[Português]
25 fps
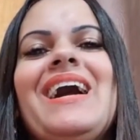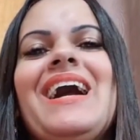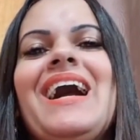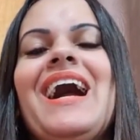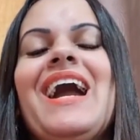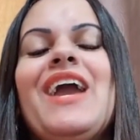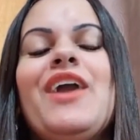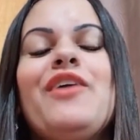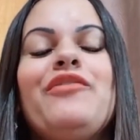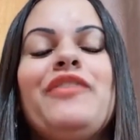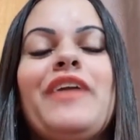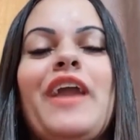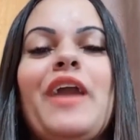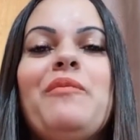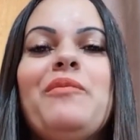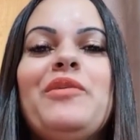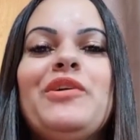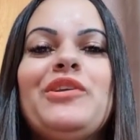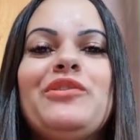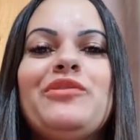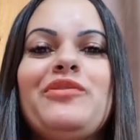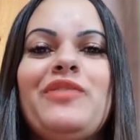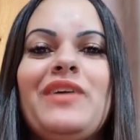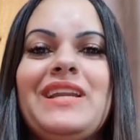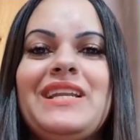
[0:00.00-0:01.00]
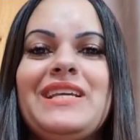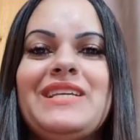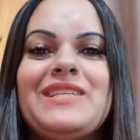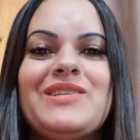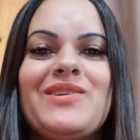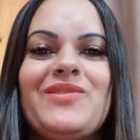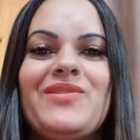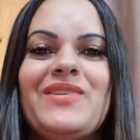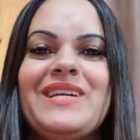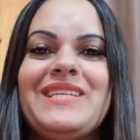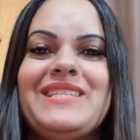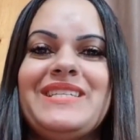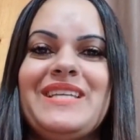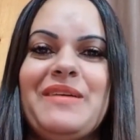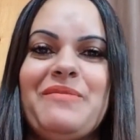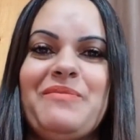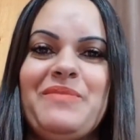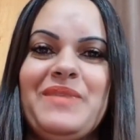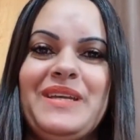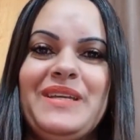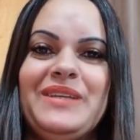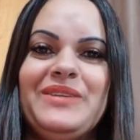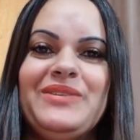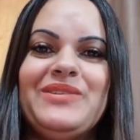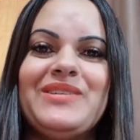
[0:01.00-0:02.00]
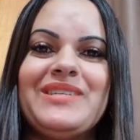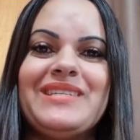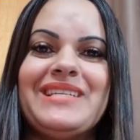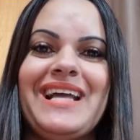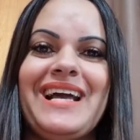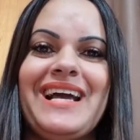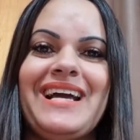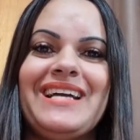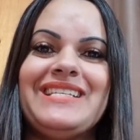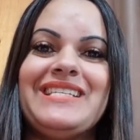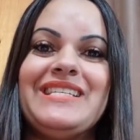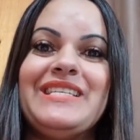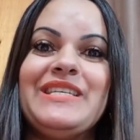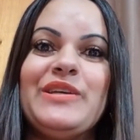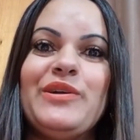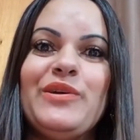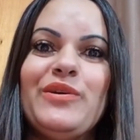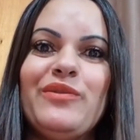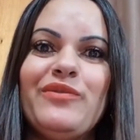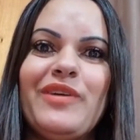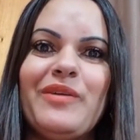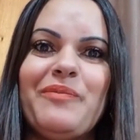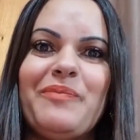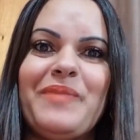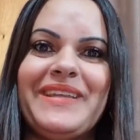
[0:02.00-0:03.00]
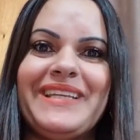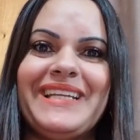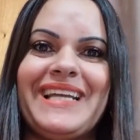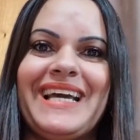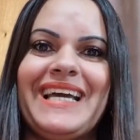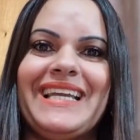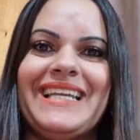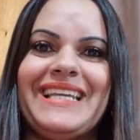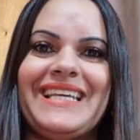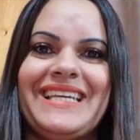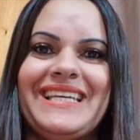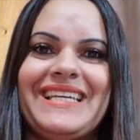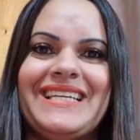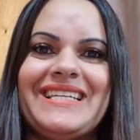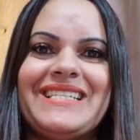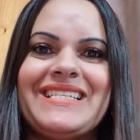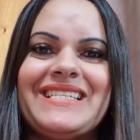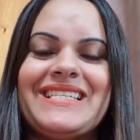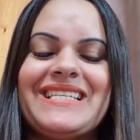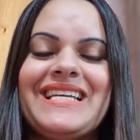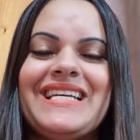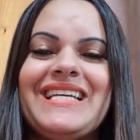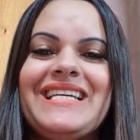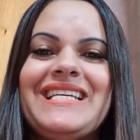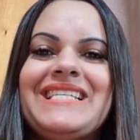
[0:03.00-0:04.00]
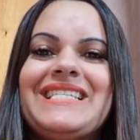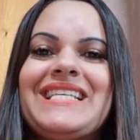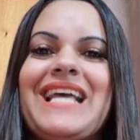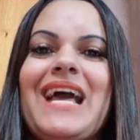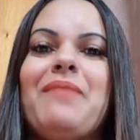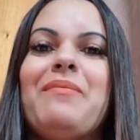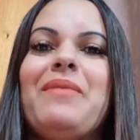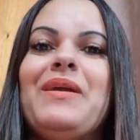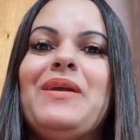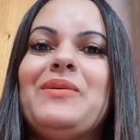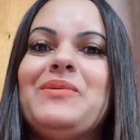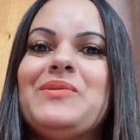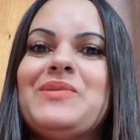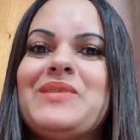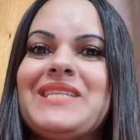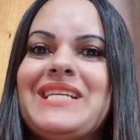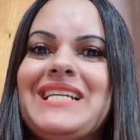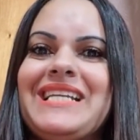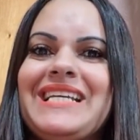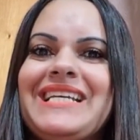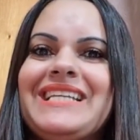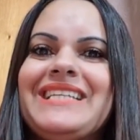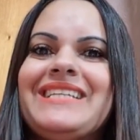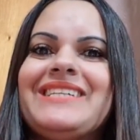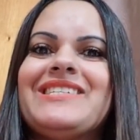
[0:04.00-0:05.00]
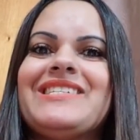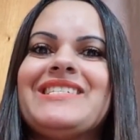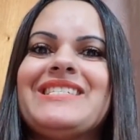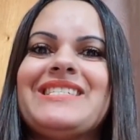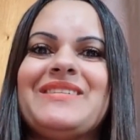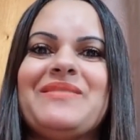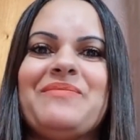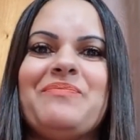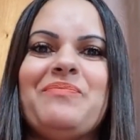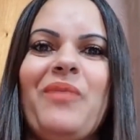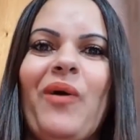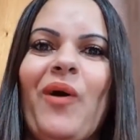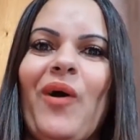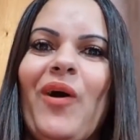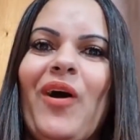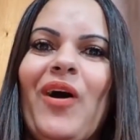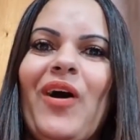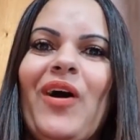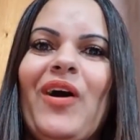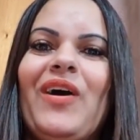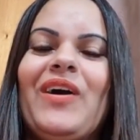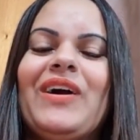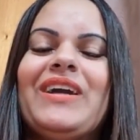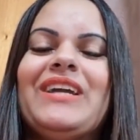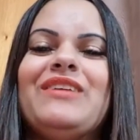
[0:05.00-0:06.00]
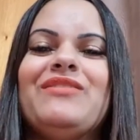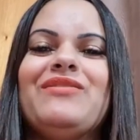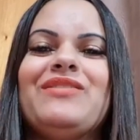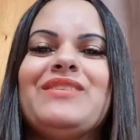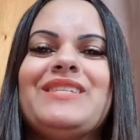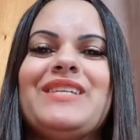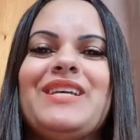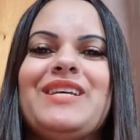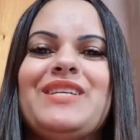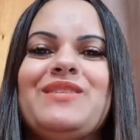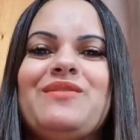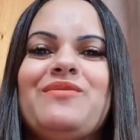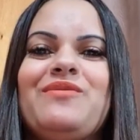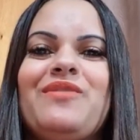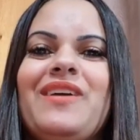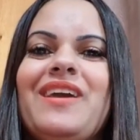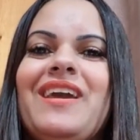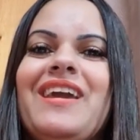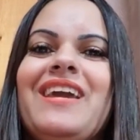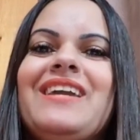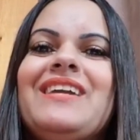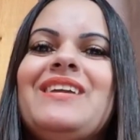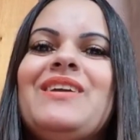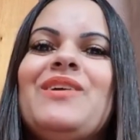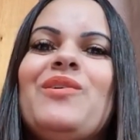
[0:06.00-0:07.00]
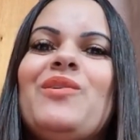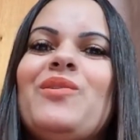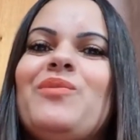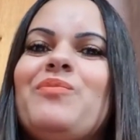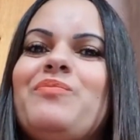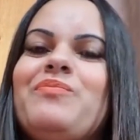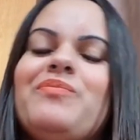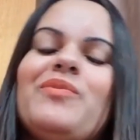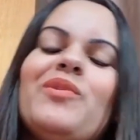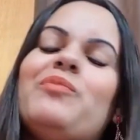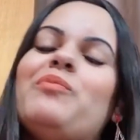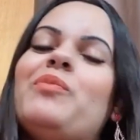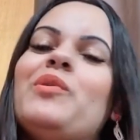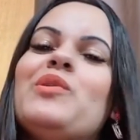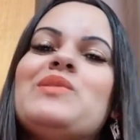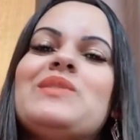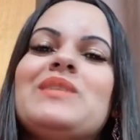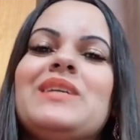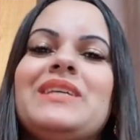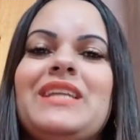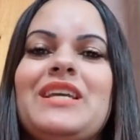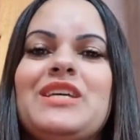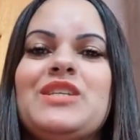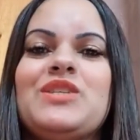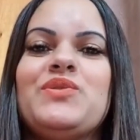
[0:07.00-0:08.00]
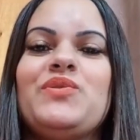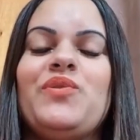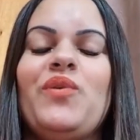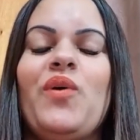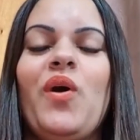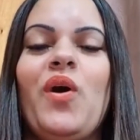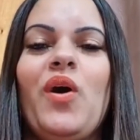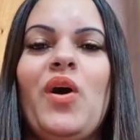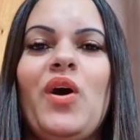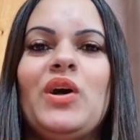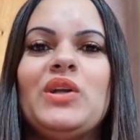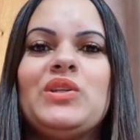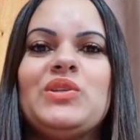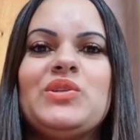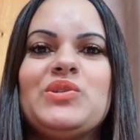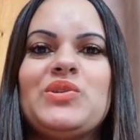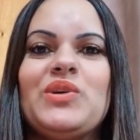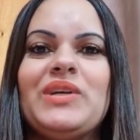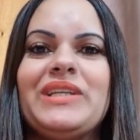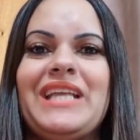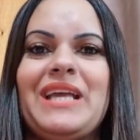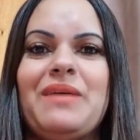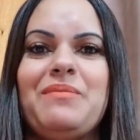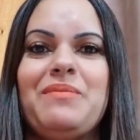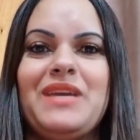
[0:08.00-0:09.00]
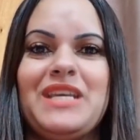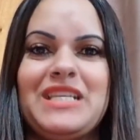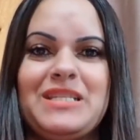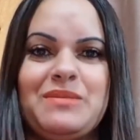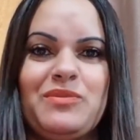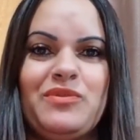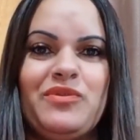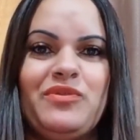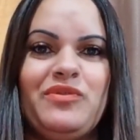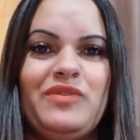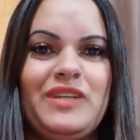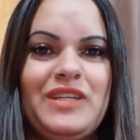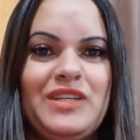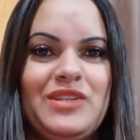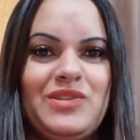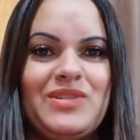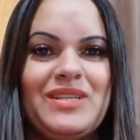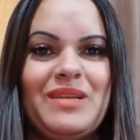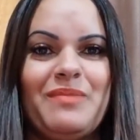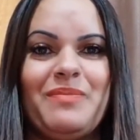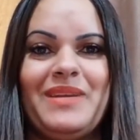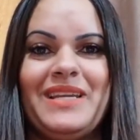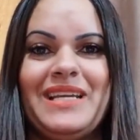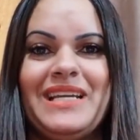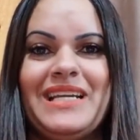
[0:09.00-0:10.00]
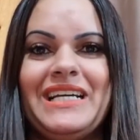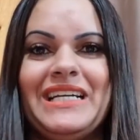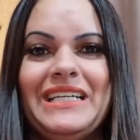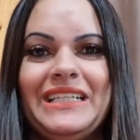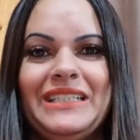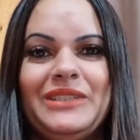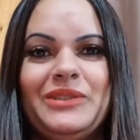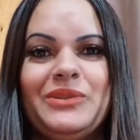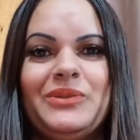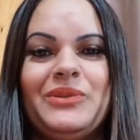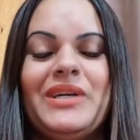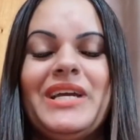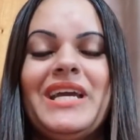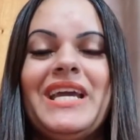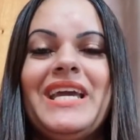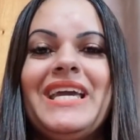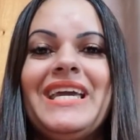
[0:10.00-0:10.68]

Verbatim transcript: Ah, eu fiquei muito feliz com recebidos da Silvia Pedrarias. Sabem os glitters em pó que vocês veem eu postando as fotos ou até mesmo vídeos aplicando?